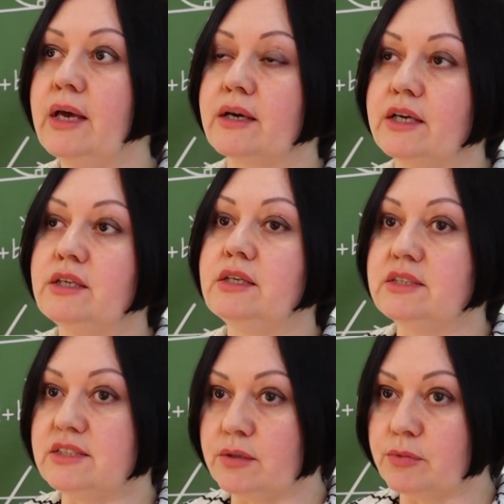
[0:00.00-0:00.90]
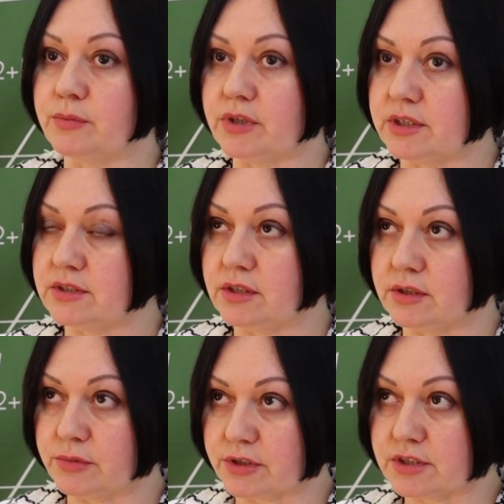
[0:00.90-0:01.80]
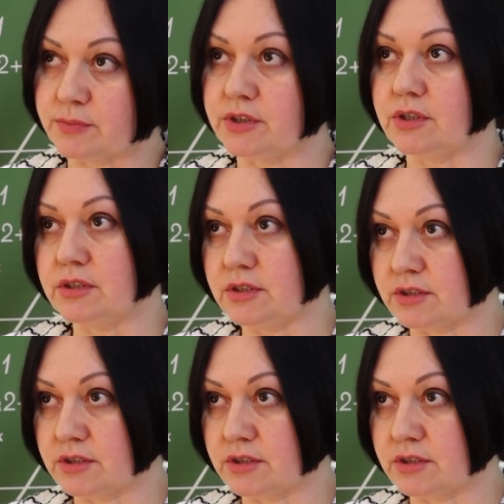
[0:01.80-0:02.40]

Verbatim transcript: какие темы мы хотели бы рассмотреть